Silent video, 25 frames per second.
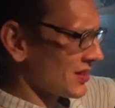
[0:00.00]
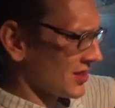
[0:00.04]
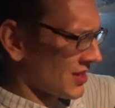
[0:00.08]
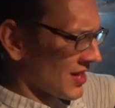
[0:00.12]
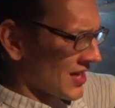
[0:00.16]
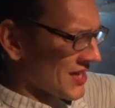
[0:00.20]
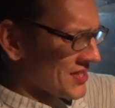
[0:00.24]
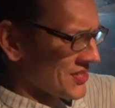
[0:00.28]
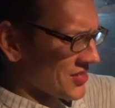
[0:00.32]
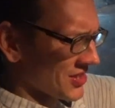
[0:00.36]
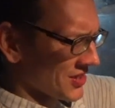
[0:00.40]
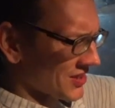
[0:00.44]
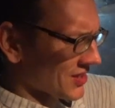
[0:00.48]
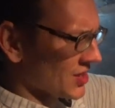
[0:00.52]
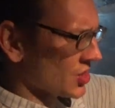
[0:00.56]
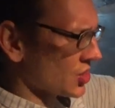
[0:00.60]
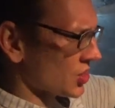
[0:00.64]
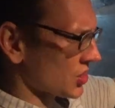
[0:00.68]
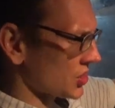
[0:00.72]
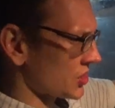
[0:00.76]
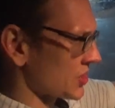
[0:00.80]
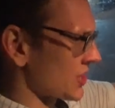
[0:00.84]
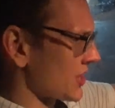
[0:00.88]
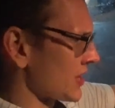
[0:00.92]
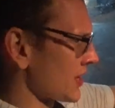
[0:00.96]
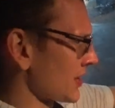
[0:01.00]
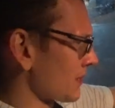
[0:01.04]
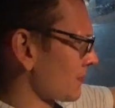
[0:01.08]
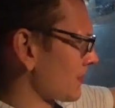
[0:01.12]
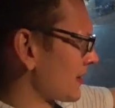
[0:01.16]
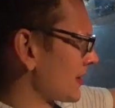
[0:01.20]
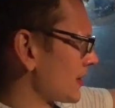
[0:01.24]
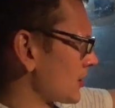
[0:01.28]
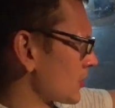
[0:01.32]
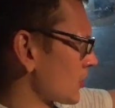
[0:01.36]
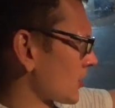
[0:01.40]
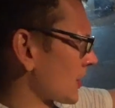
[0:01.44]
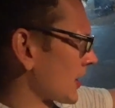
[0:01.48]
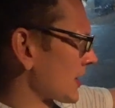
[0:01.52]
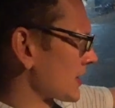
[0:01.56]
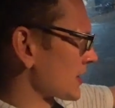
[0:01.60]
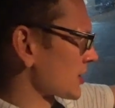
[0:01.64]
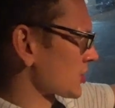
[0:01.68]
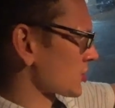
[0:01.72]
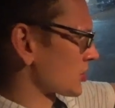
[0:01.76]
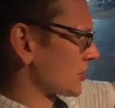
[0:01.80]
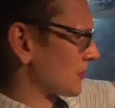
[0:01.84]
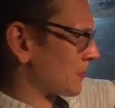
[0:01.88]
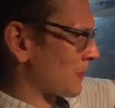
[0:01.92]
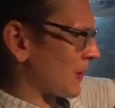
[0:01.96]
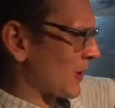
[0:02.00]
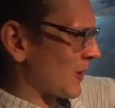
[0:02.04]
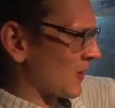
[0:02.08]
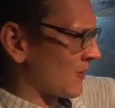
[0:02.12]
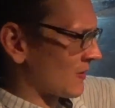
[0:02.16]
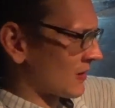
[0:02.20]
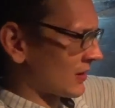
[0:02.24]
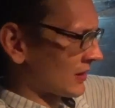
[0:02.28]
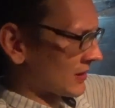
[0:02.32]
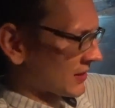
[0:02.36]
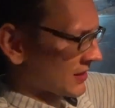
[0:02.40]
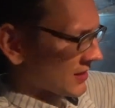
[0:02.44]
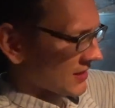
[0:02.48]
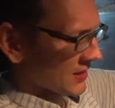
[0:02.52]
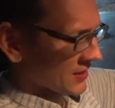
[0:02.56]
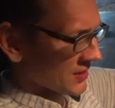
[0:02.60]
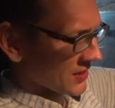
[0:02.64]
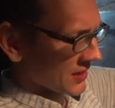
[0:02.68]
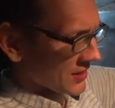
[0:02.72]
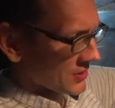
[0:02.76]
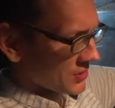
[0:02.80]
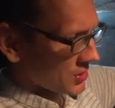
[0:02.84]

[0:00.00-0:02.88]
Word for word: Тазик на шестнаре бы ее, конечно, порвал. Да, до